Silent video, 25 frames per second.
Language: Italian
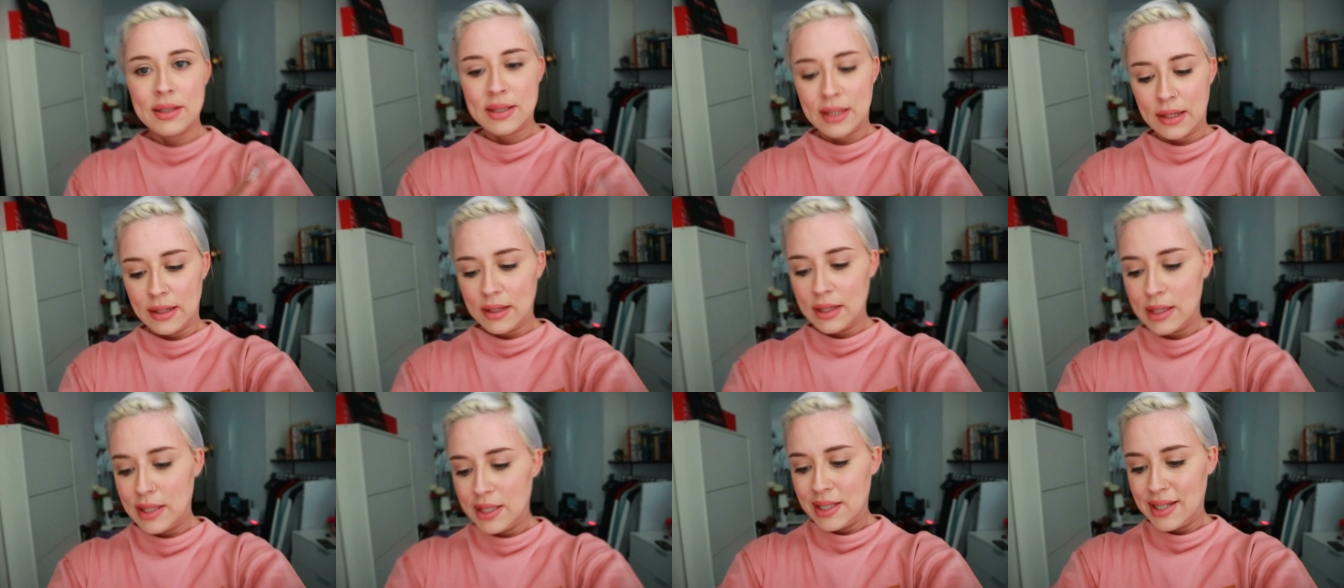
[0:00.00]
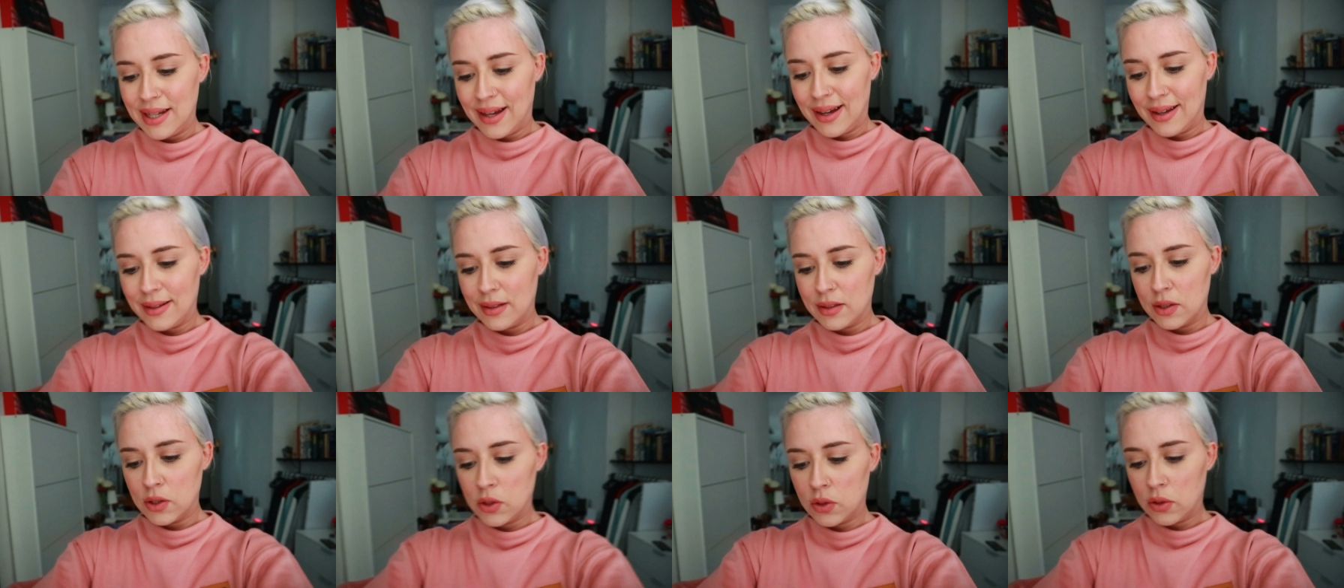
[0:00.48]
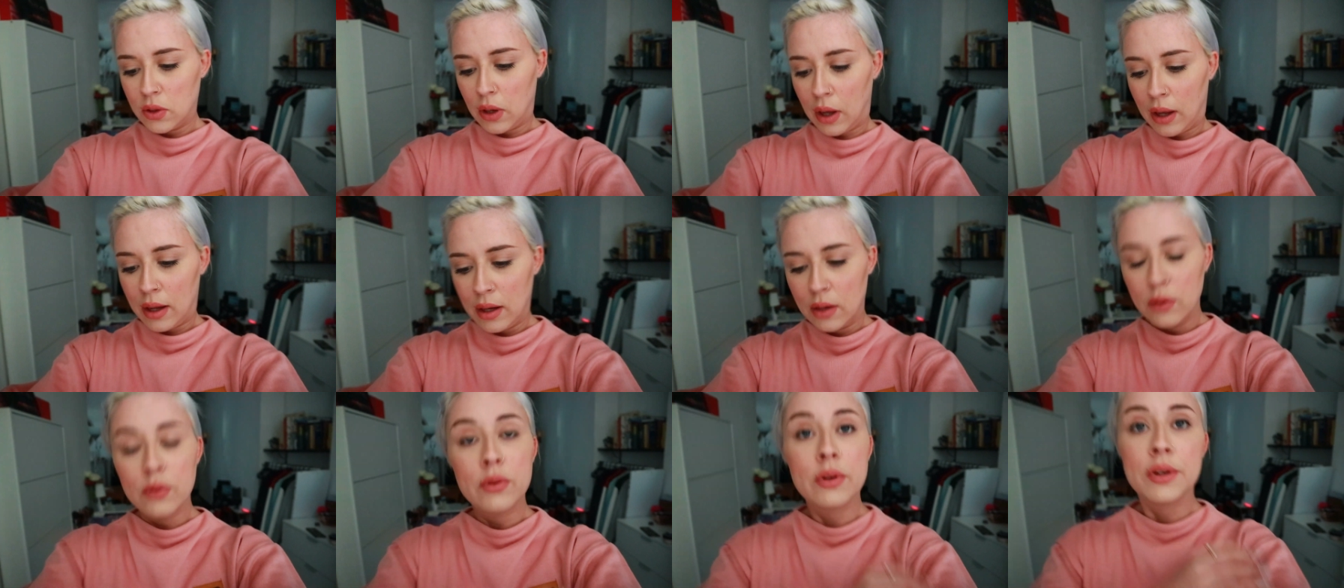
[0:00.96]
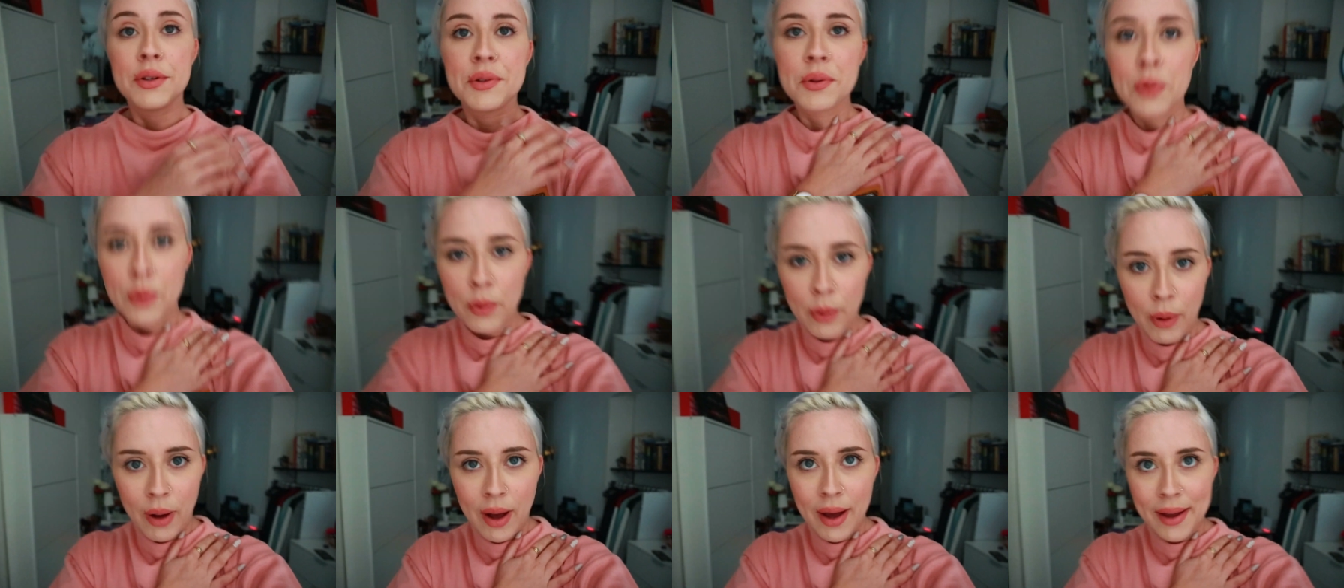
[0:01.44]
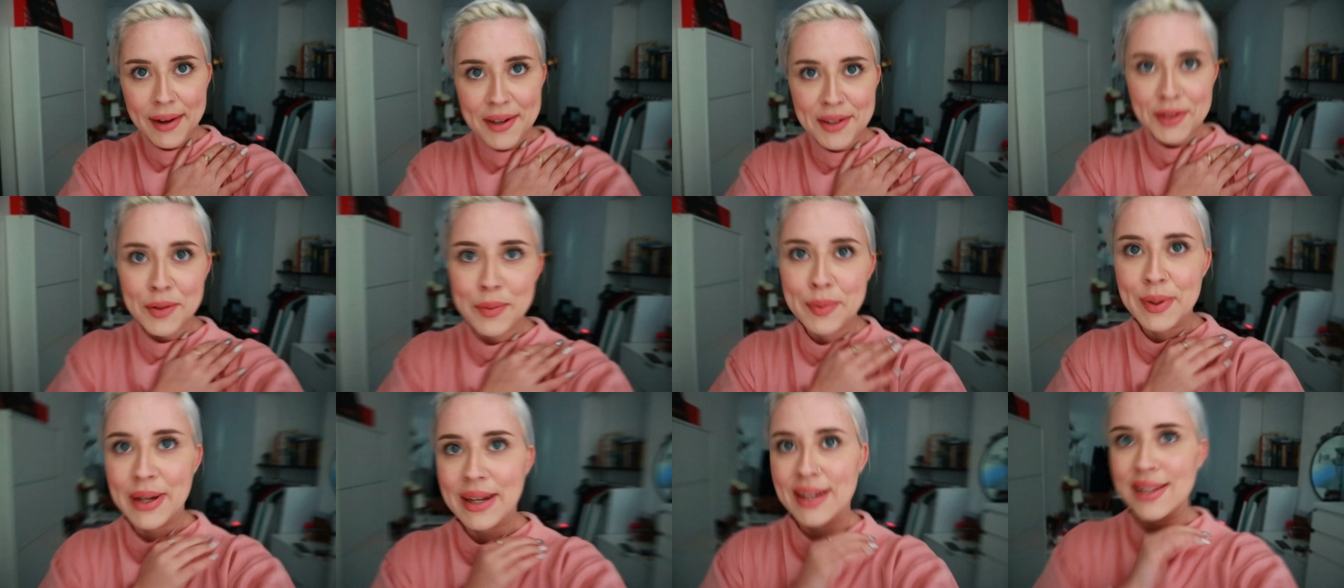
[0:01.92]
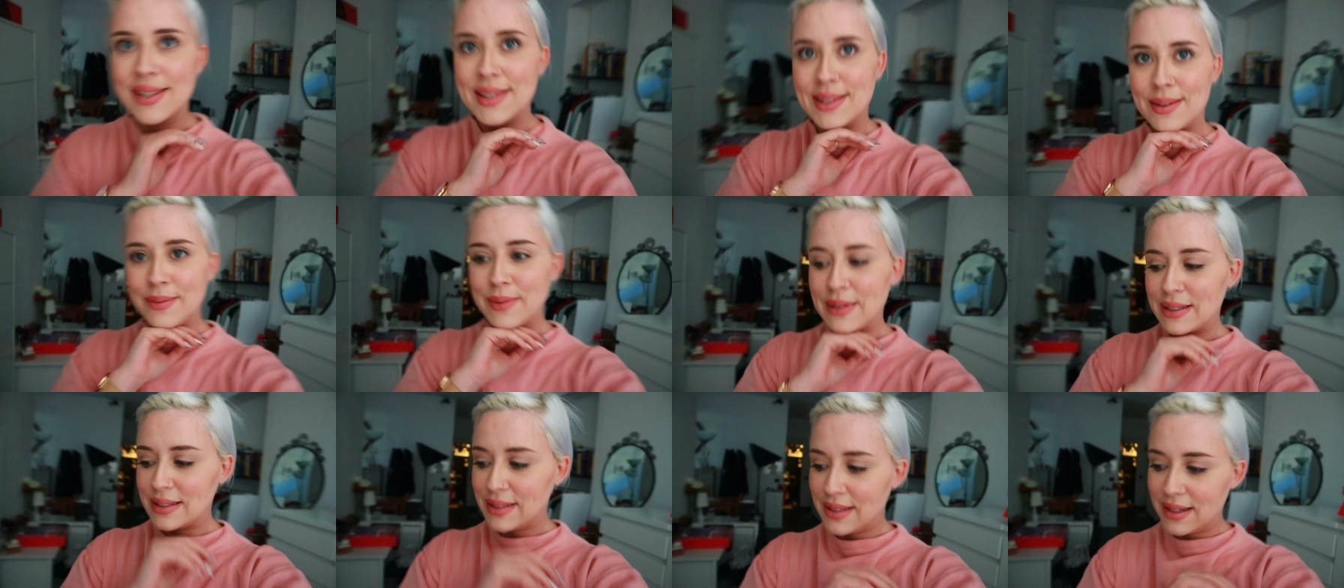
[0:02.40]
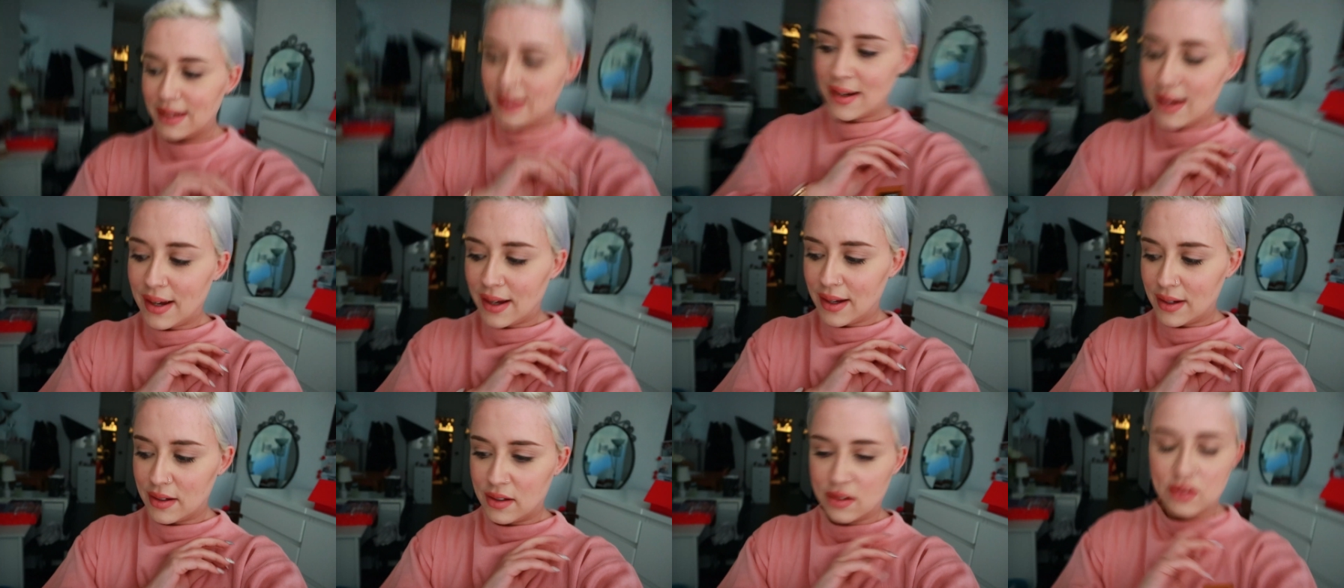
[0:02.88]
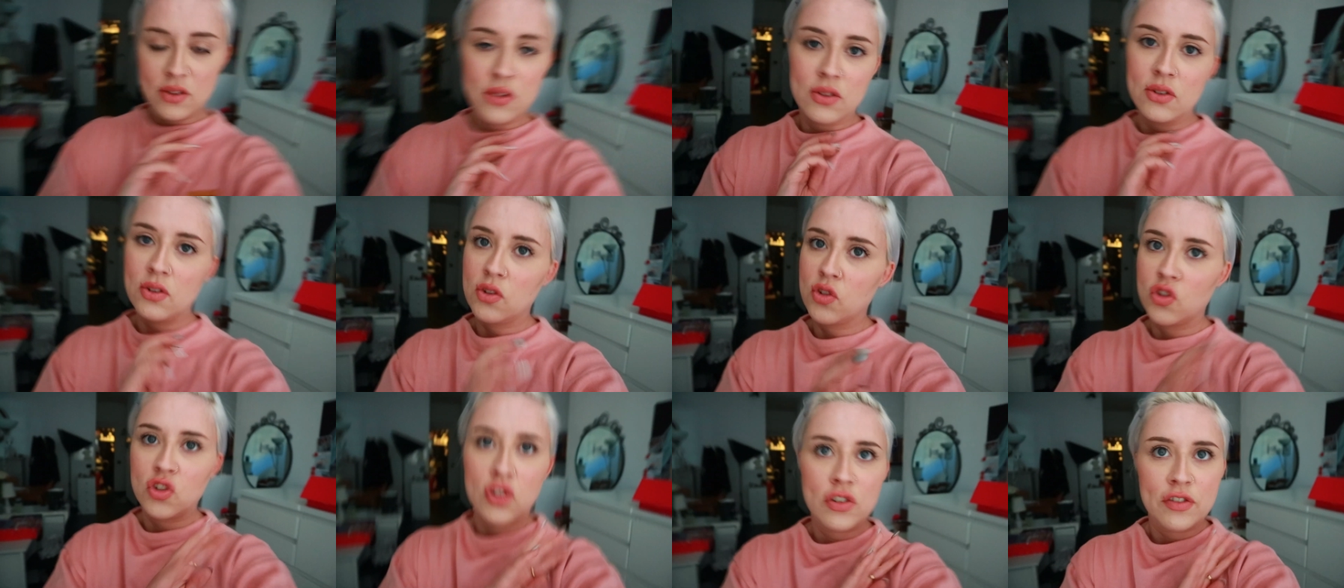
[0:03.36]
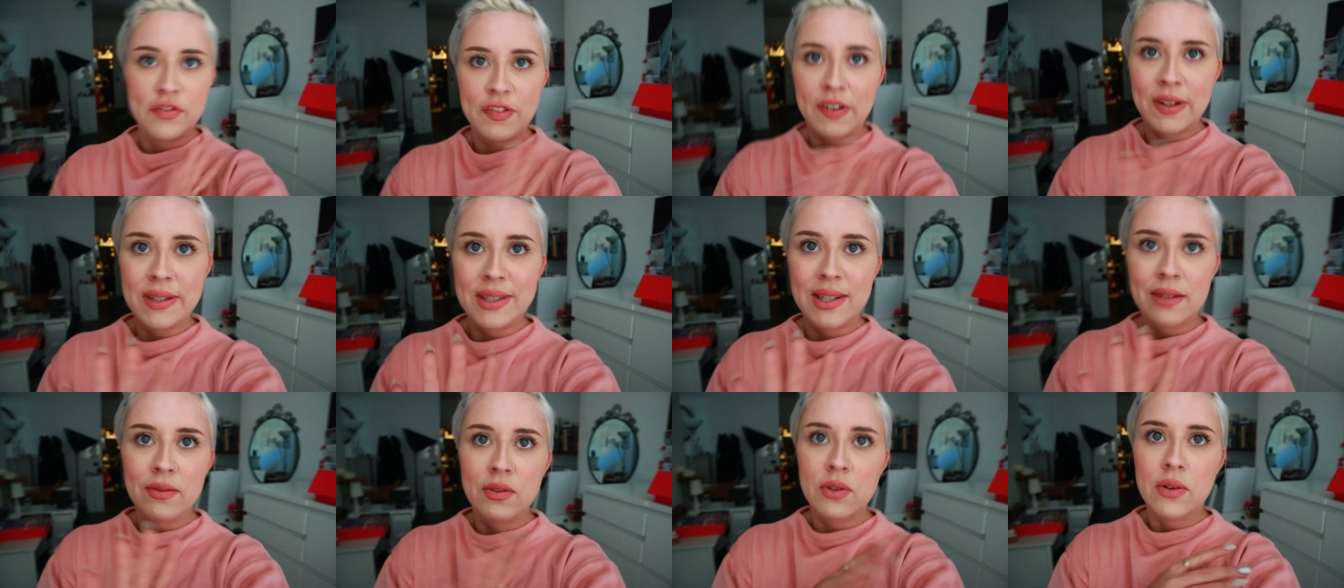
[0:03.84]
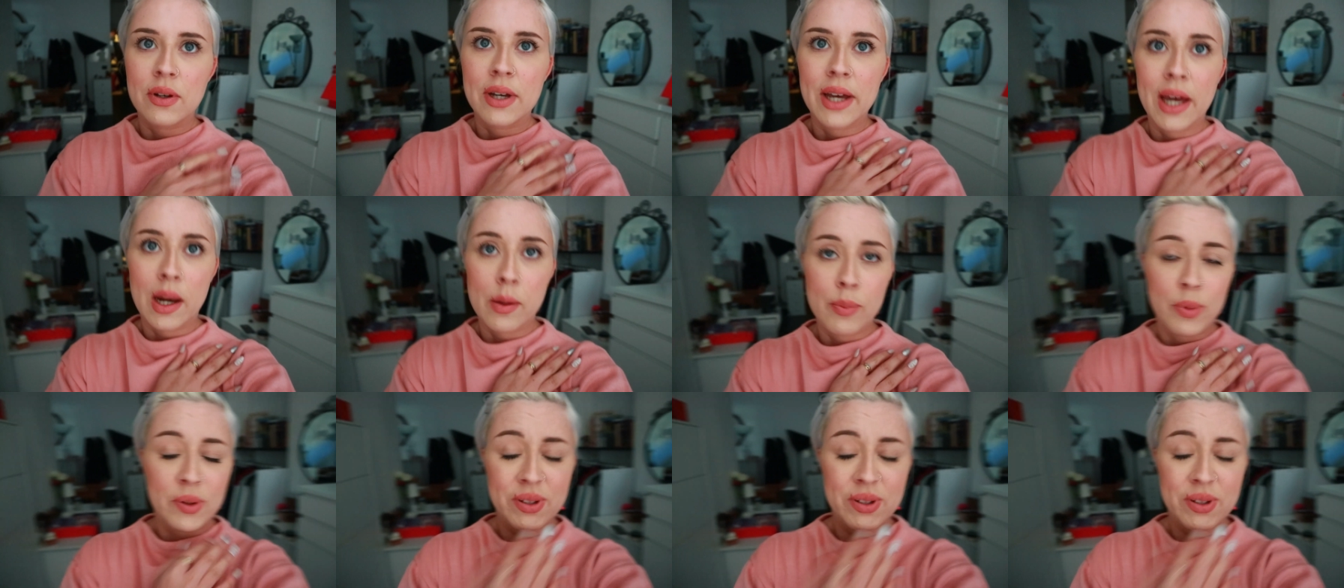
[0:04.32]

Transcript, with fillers: sta iniziando all'una e un quarto perché stamattina non ce l'ho fatta a vloggare,